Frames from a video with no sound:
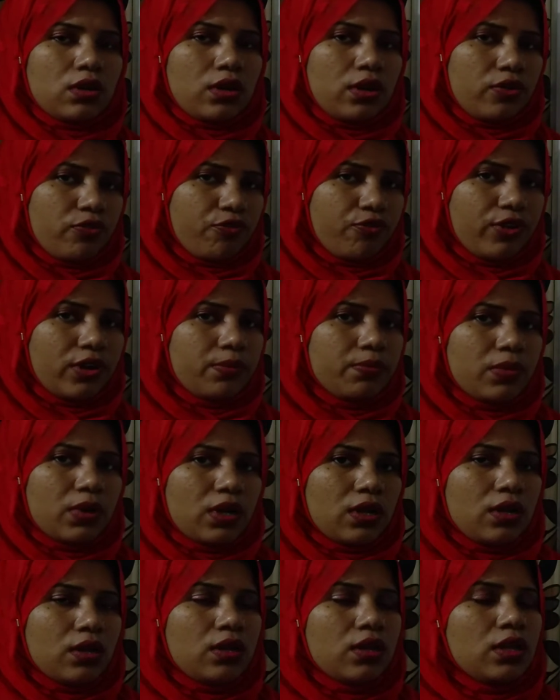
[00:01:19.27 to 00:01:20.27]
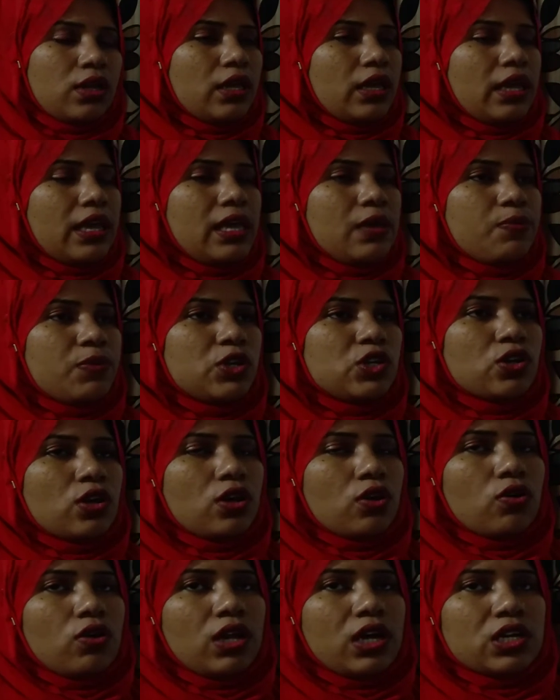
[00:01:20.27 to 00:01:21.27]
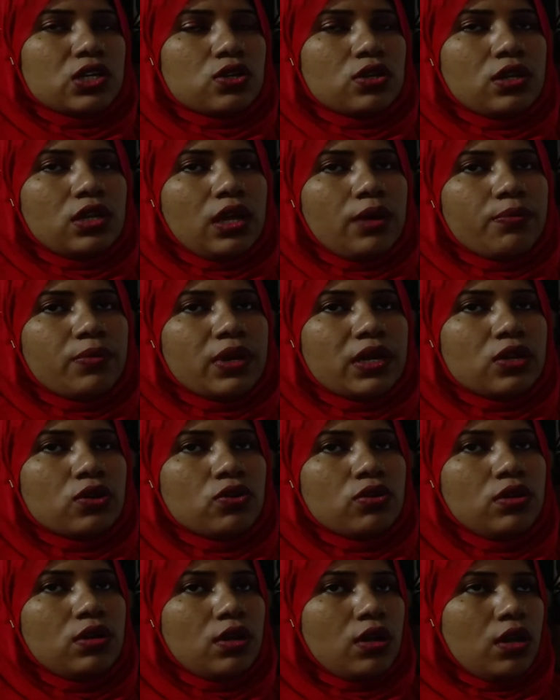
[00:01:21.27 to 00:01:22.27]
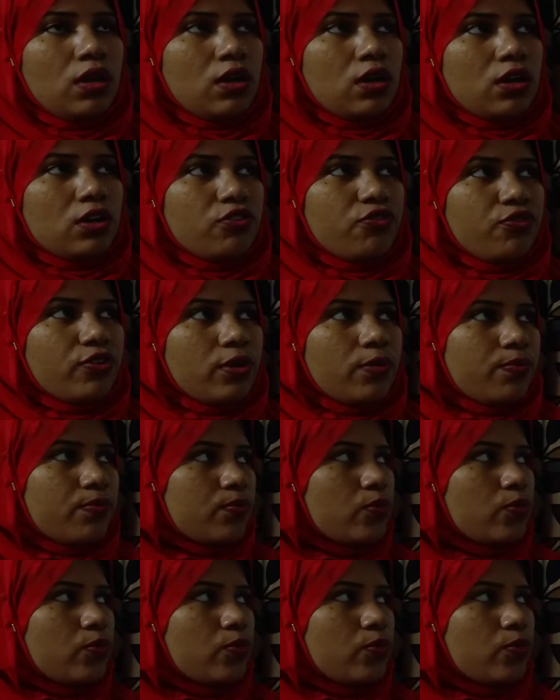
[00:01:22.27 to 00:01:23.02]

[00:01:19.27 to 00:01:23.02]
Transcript: কনফার্ম না এই বিষয়গুলো আসলে আমরা একটু কনফার্ম